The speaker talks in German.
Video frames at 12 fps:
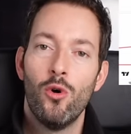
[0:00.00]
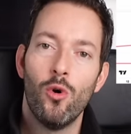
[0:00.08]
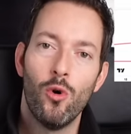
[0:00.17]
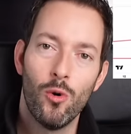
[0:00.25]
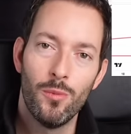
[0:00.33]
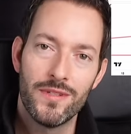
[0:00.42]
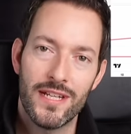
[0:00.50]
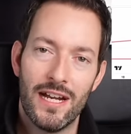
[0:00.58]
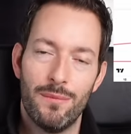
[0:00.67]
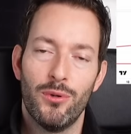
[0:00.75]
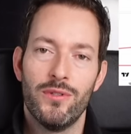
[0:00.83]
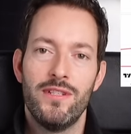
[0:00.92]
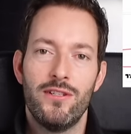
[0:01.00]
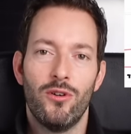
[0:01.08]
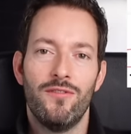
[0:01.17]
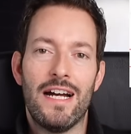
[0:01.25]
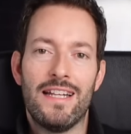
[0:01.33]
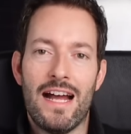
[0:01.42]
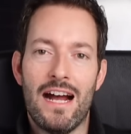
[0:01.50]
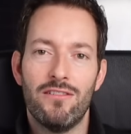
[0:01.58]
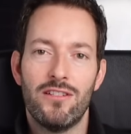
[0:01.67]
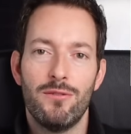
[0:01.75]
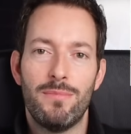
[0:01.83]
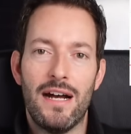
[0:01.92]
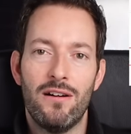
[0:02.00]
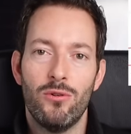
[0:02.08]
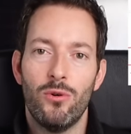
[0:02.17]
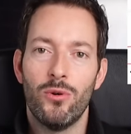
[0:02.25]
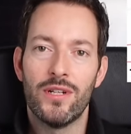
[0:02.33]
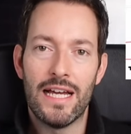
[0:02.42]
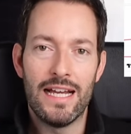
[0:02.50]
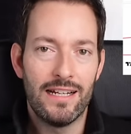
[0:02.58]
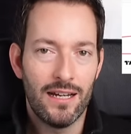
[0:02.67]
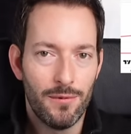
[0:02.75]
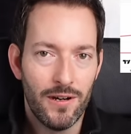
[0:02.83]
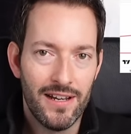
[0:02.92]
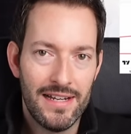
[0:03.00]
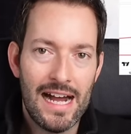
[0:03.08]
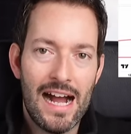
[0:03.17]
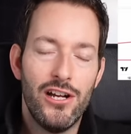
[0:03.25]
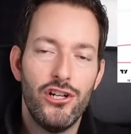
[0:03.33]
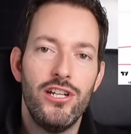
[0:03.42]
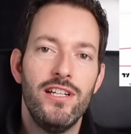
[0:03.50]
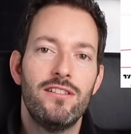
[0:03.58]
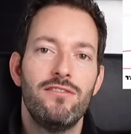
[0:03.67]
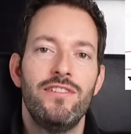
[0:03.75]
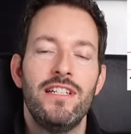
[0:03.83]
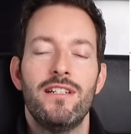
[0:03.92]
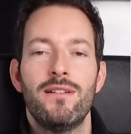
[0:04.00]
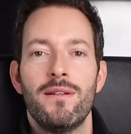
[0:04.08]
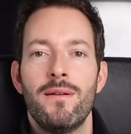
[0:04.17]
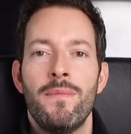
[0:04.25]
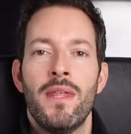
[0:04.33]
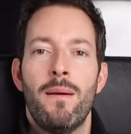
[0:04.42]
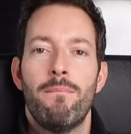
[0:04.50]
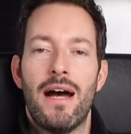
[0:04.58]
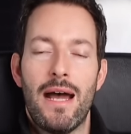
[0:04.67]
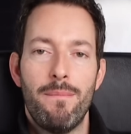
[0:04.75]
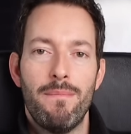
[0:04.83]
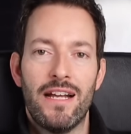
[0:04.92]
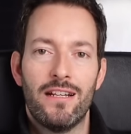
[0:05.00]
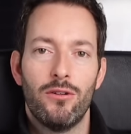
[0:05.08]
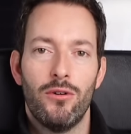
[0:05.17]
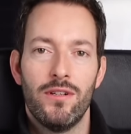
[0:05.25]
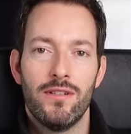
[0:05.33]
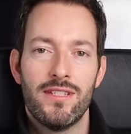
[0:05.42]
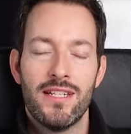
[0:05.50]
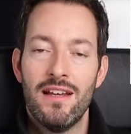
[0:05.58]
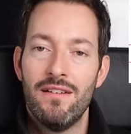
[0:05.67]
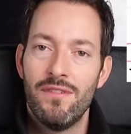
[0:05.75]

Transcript: um seine Position weiter auszubauen oder endlich mal einen Einstieg zu finden bei McDonald's.